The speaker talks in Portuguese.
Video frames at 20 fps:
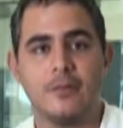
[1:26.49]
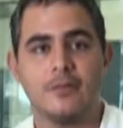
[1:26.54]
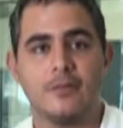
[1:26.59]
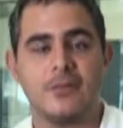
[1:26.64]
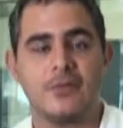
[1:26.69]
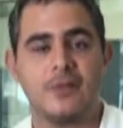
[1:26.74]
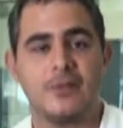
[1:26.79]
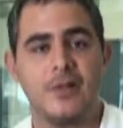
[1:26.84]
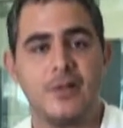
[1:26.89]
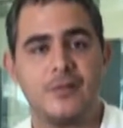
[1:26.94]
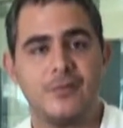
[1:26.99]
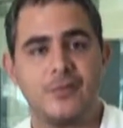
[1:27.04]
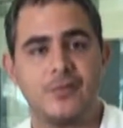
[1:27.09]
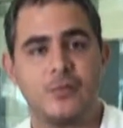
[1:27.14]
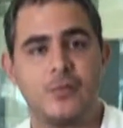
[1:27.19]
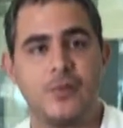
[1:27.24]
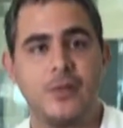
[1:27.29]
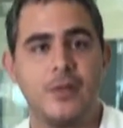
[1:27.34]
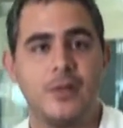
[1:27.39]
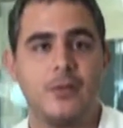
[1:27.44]
Você deve
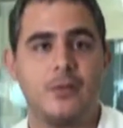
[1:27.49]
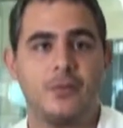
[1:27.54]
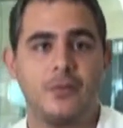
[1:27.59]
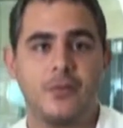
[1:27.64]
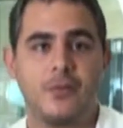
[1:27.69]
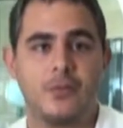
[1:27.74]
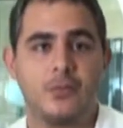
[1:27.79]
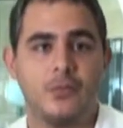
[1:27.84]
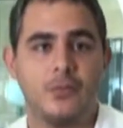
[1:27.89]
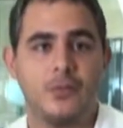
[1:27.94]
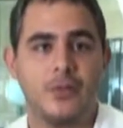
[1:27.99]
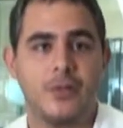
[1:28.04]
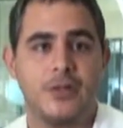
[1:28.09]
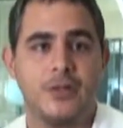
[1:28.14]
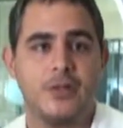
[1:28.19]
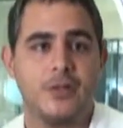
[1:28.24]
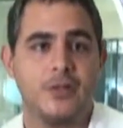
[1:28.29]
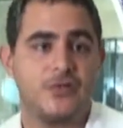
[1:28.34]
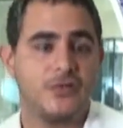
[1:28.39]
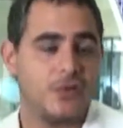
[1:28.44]
escolher o, o
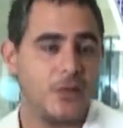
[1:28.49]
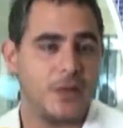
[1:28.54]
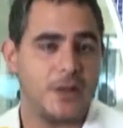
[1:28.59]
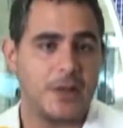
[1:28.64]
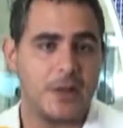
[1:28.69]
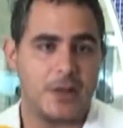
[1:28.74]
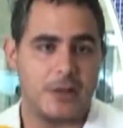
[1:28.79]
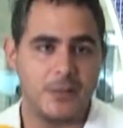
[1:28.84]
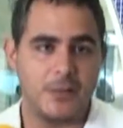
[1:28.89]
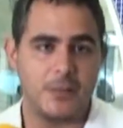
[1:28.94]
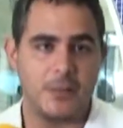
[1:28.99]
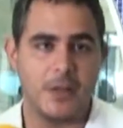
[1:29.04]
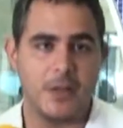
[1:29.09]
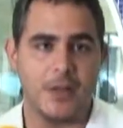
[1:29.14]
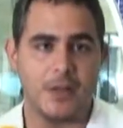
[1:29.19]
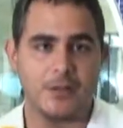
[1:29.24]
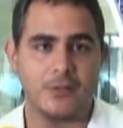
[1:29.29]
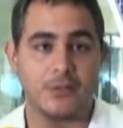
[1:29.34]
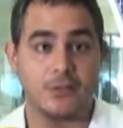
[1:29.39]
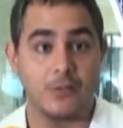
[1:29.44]
que te agrada
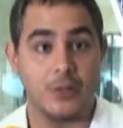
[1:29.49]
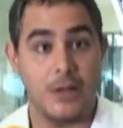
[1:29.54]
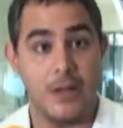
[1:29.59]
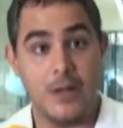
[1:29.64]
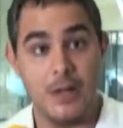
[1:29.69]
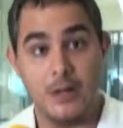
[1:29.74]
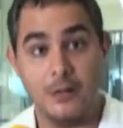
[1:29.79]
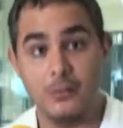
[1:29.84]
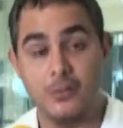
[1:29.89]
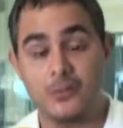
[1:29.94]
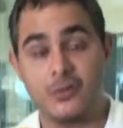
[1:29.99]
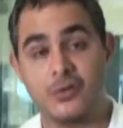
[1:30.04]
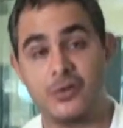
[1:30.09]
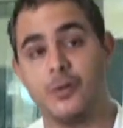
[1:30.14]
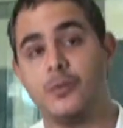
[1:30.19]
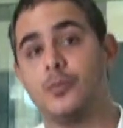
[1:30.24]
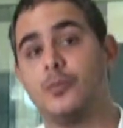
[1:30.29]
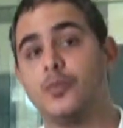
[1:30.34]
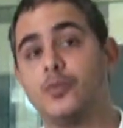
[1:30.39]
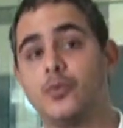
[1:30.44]
mais. Ambos
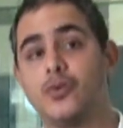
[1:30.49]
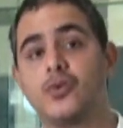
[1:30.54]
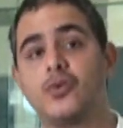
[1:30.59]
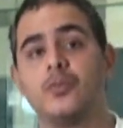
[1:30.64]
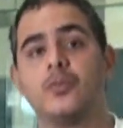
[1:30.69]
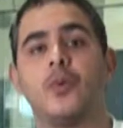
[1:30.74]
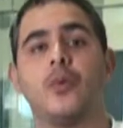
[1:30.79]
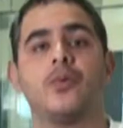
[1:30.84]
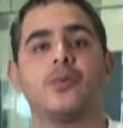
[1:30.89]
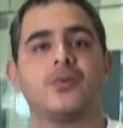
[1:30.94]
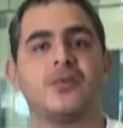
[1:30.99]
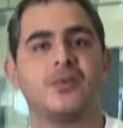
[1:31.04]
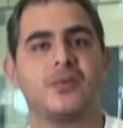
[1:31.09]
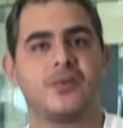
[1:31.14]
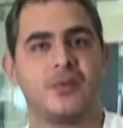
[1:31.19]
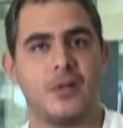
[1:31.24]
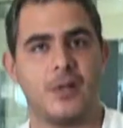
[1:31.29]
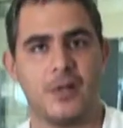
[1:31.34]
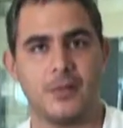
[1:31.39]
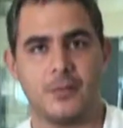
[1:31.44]
são muito bons
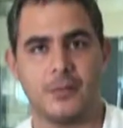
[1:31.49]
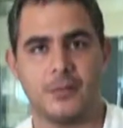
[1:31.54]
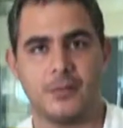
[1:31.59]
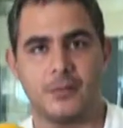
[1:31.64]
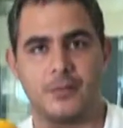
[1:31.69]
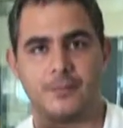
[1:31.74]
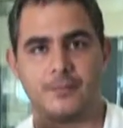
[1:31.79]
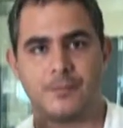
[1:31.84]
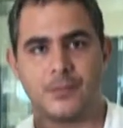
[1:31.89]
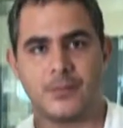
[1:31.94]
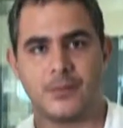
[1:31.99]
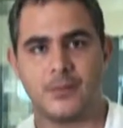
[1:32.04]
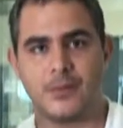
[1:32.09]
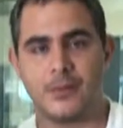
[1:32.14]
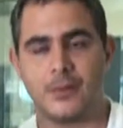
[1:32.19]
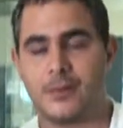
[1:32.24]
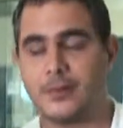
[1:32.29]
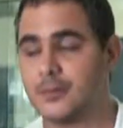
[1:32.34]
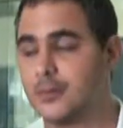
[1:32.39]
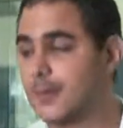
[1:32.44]
sistemas. Bom
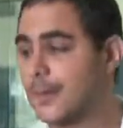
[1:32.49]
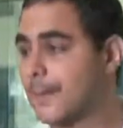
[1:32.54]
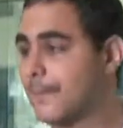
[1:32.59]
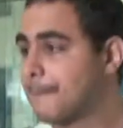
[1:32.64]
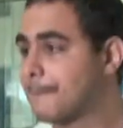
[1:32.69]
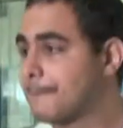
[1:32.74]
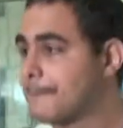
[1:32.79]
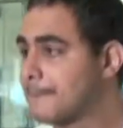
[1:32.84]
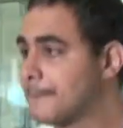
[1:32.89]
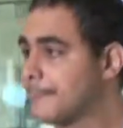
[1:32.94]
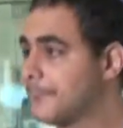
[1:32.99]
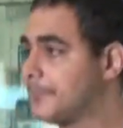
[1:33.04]
lembrar que o Linux é